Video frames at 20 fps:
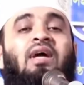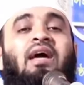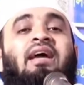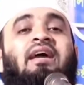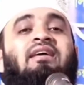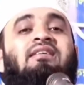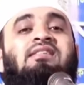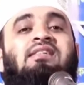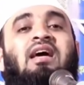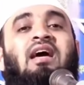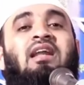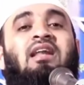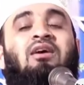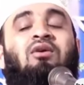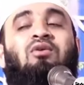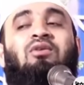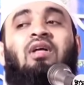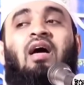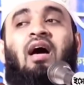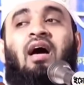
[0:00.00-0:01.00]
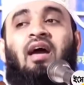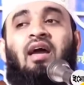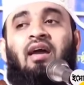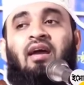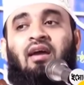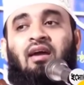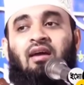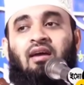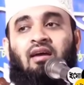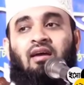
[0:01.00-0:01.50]
কোথায় গেছে আলী কোথায়
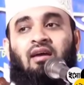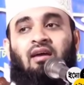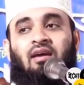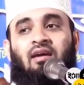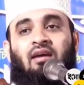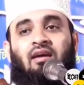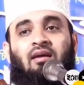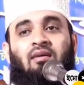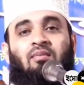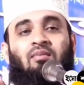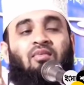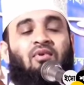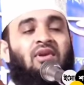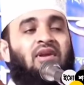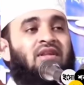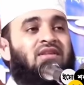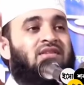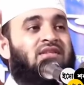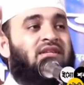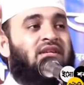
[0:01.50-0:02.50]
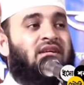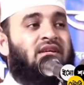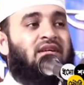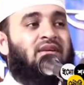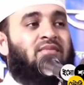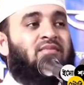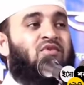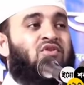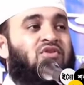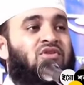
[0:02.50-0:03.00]
বললেন যে
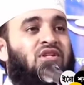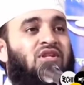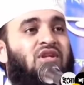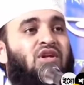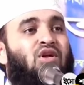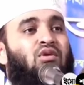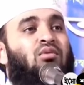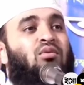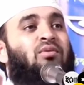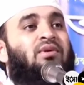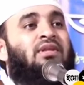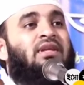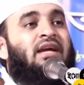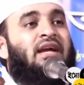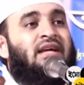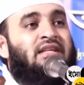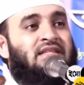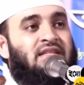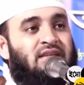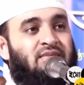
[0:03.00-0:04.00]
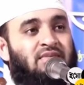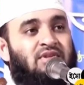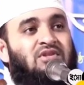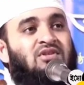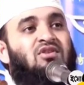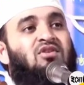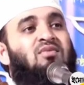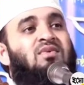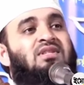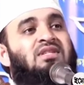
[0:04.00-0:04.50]
মসজিদে নবীতে গেছে
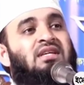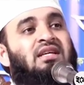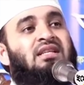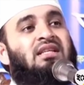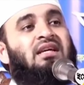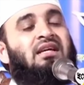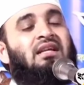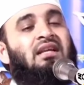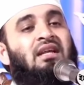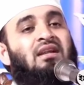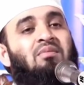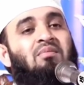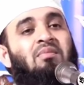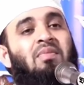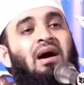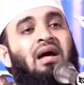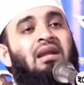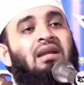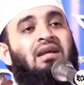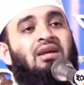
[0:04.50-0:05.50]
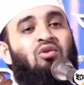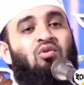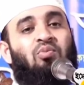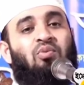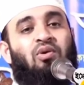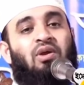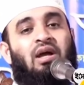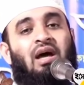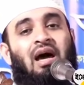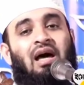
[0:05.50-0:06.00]
বিষ্ণুবী যে দেখলেন বালির
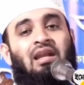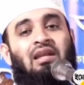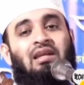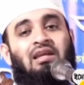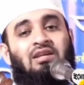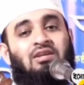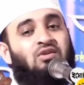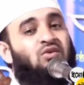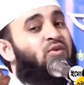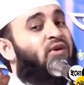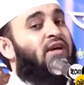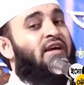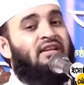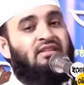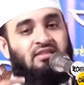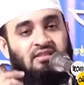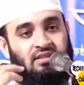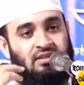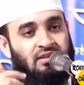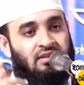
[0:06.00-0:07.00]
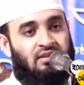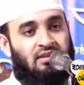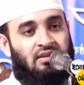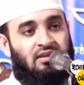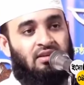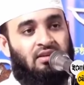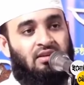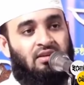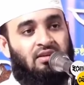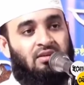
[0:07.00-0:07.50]
উপরে আলী শুয়ে আছে
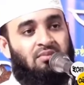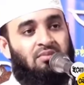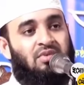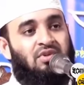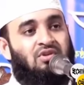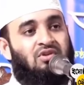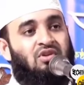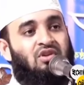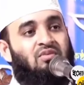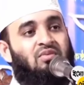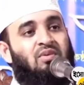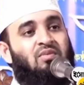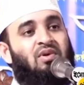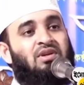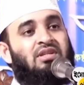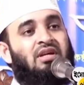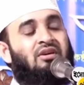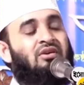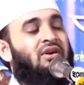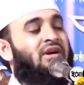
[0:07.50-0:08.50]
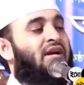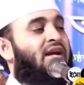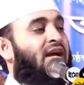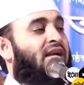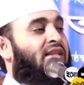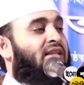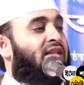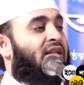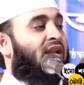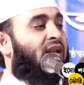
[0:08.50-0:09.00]
বিষ্ণুবী মজা করে
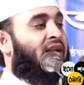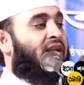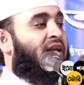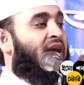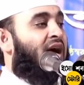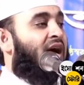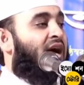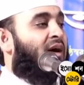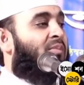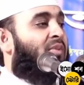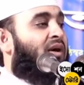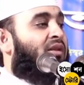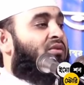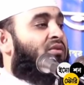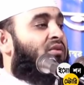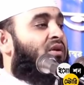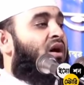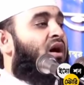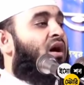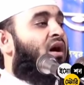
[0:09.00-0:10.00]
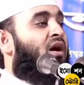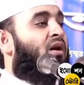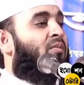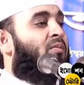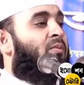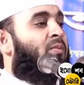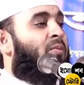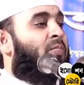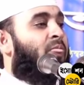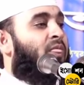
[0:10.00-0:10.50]
ডাক দিলেন ইয়া আবা
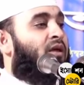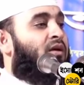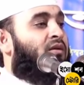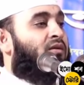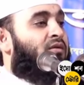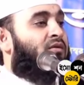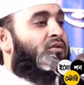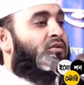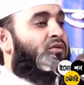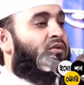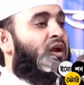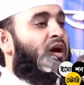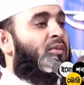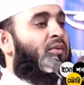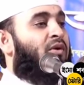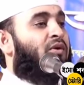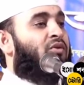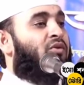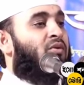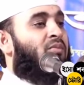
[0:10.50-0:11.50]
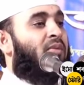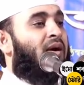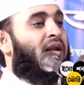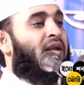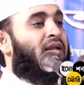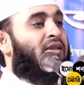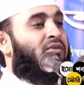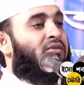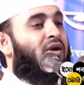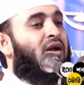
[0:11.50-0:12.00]
তোরব তোরাব অর্থ
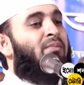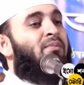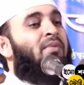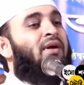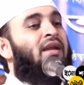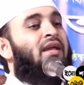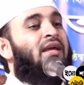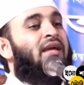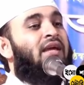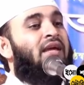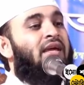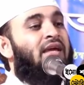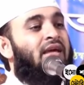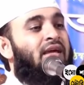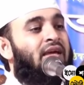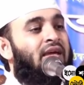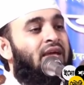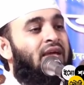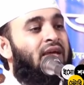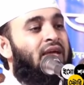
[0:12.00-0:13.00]
বালি তোরাব মানে কি